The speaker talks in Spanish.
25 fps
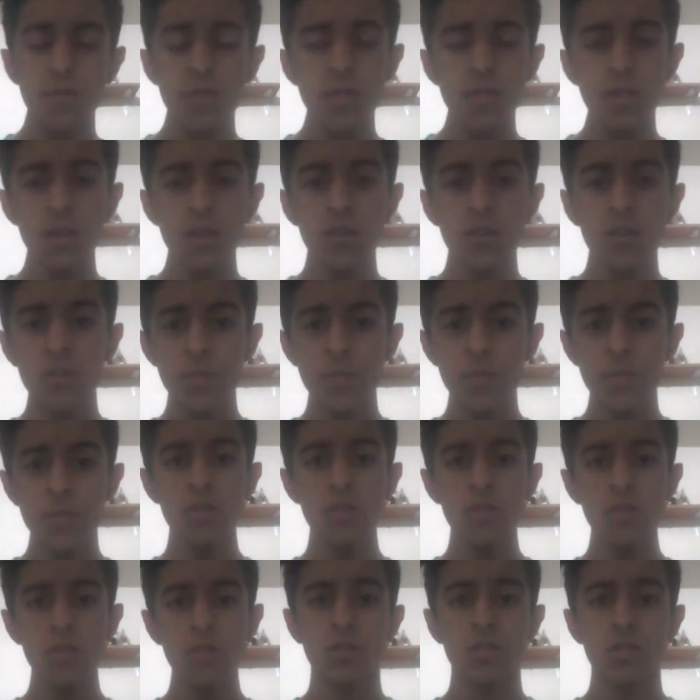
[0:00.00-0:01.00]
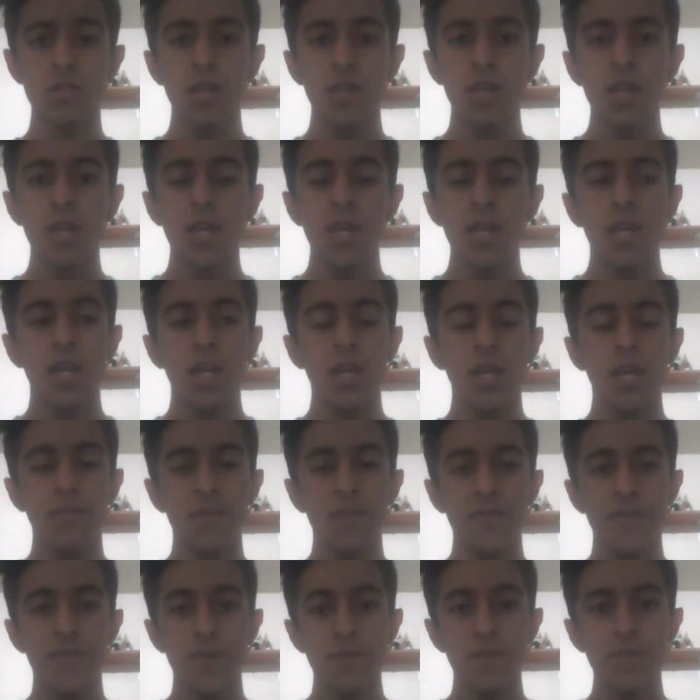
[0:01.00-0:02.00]
Número 2. En mi
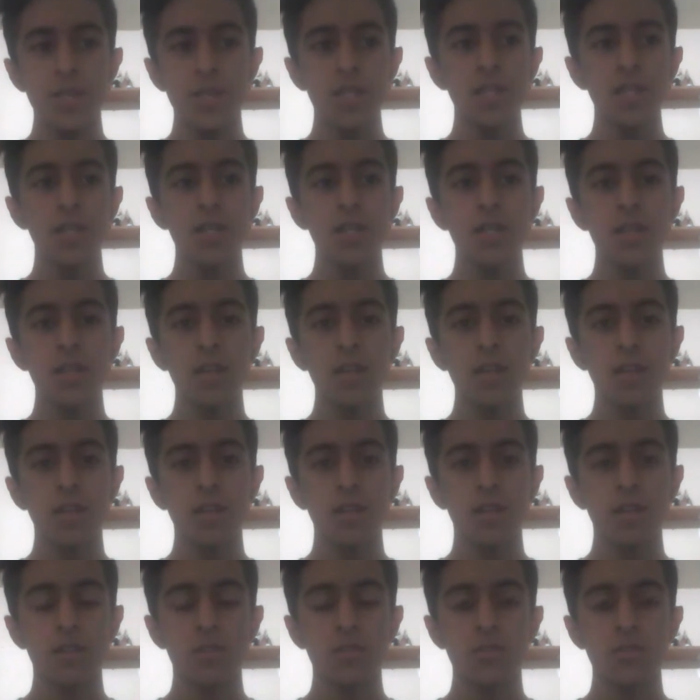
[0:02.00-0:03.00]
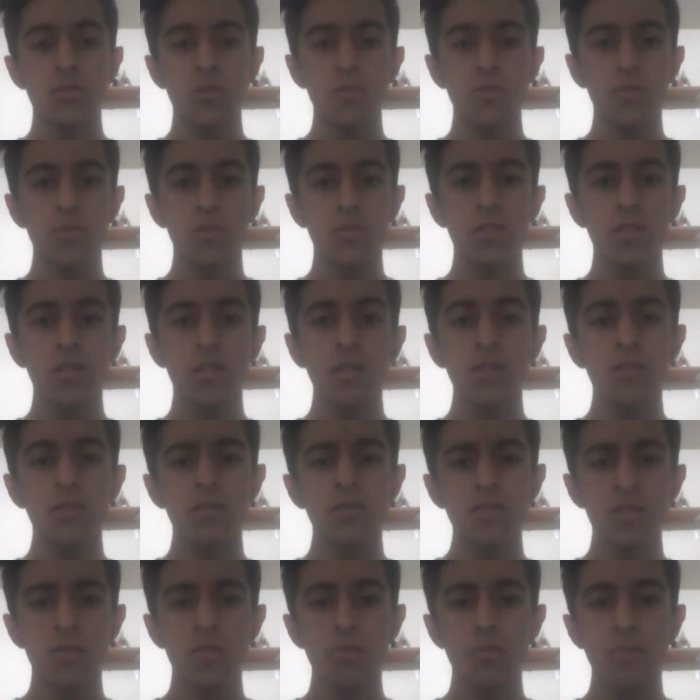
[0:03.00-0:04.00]
familia somos seis
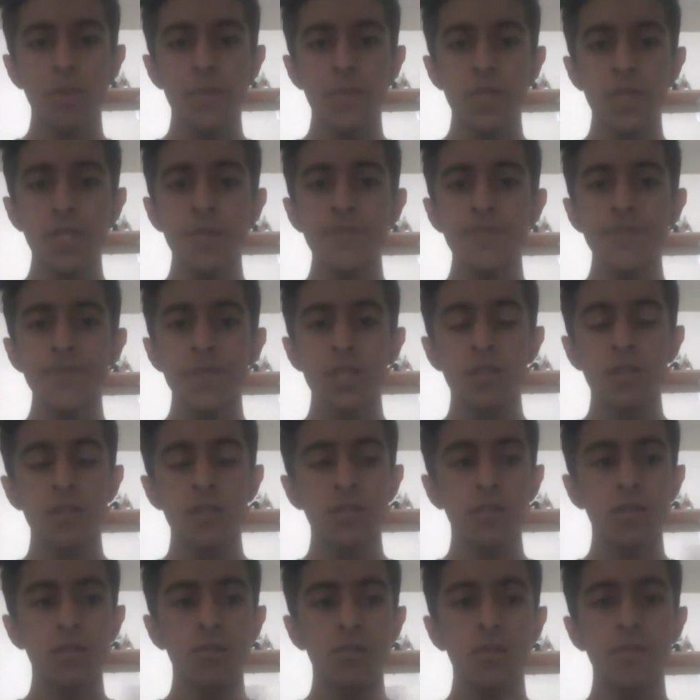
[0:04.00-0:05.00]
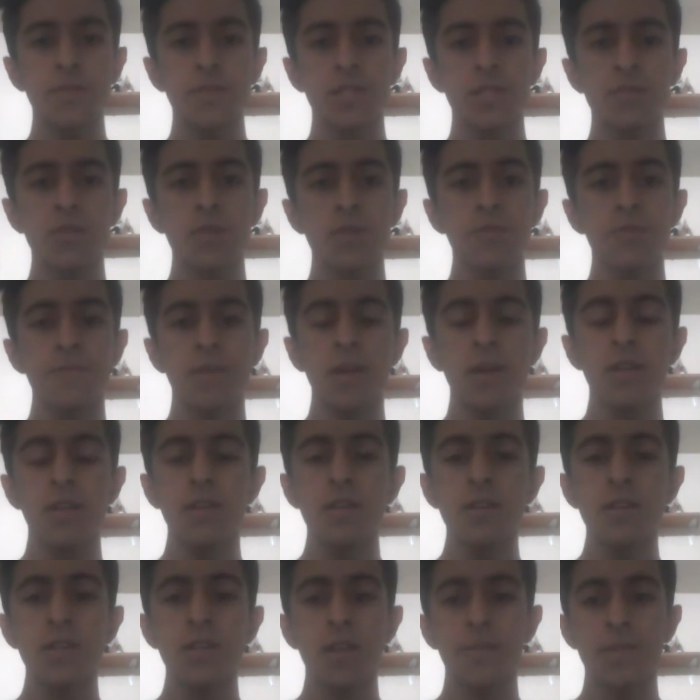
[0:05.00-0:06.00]
contándome a mí. Tengo a mis dos padres
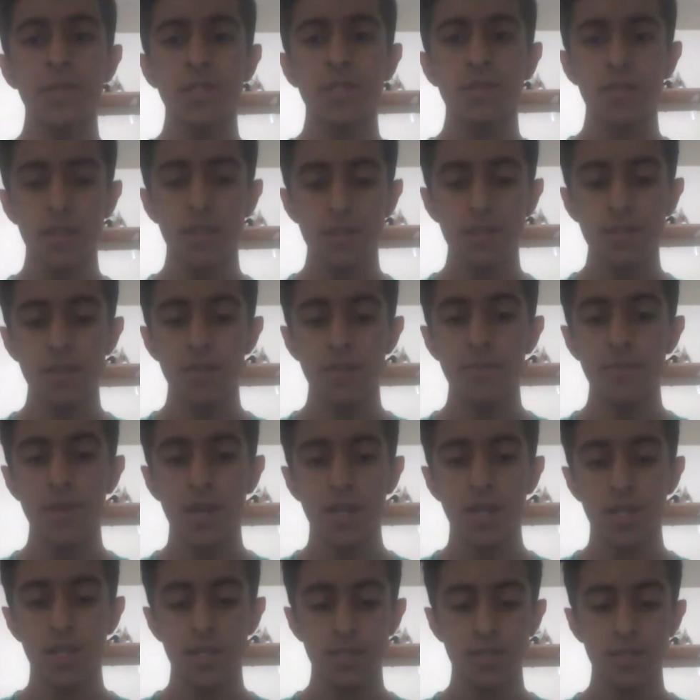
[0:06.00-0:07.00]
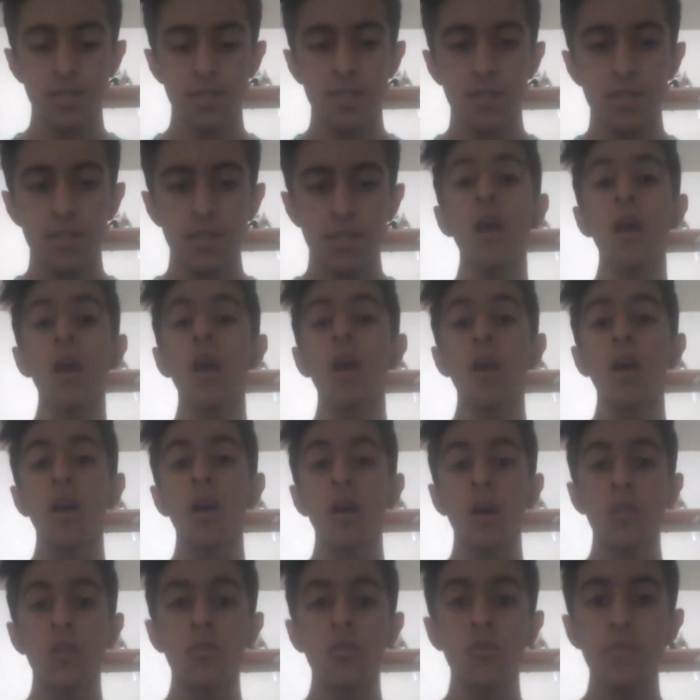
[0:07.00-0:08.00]
y a mis tres hermanas.
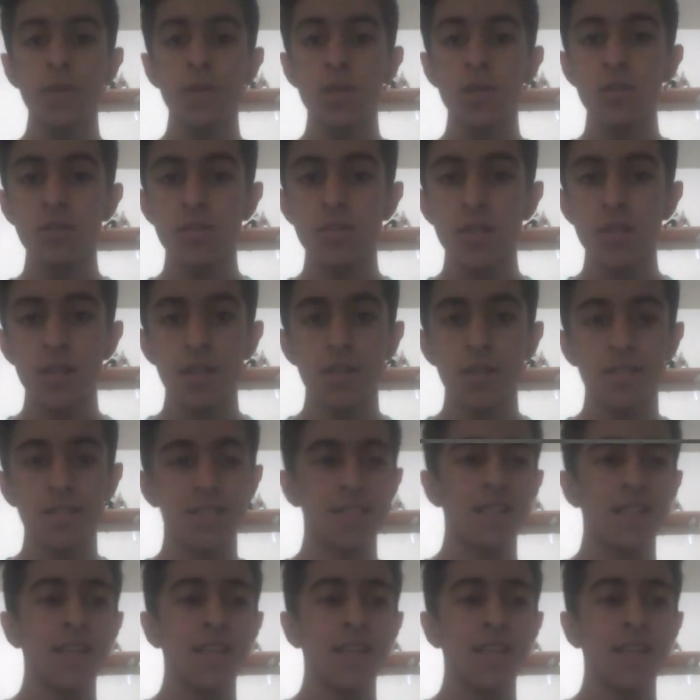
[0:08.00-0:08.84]
Número 3.